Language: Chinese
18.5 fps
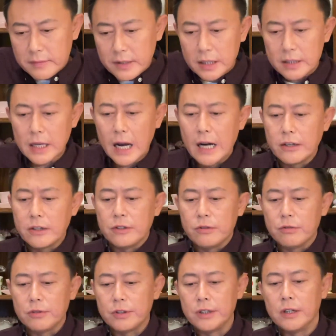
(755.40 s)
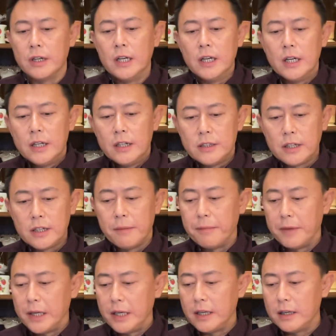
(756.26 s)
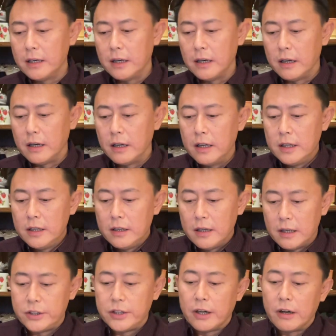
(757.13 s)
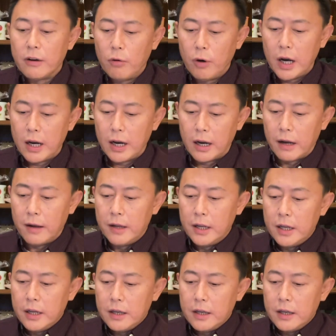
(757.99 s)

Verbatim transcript: 大致就是这么一个呃情况啊，